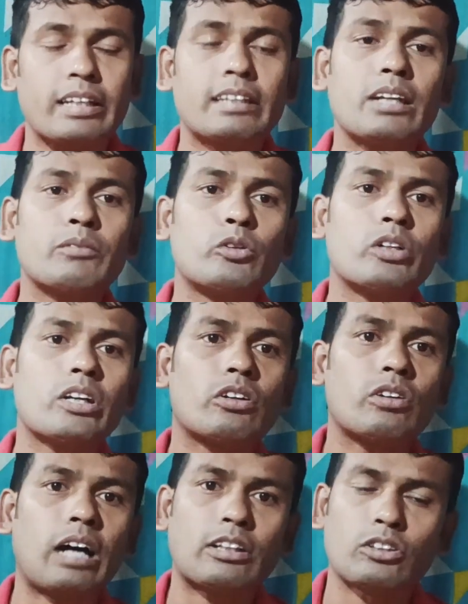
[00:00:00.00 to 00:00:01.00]
এদের মনে
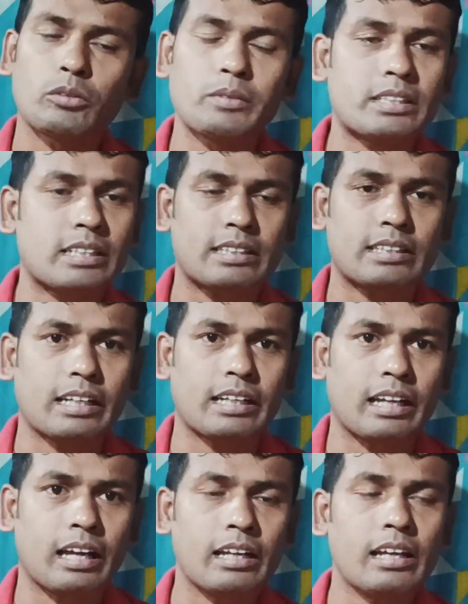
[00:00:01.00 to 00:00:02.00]
কোনো আত্মবিশ্বাস
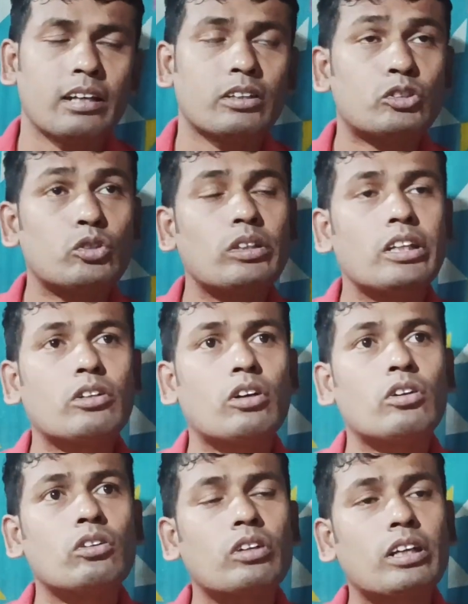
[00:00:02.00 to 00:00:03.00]
থাকে না যদি
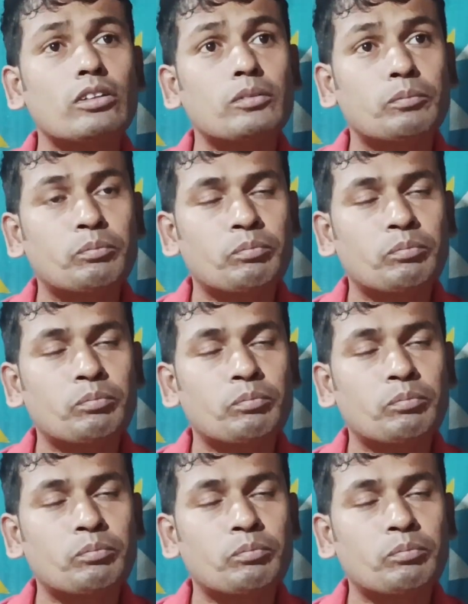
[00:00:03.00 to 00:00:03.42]
কখনো কেউ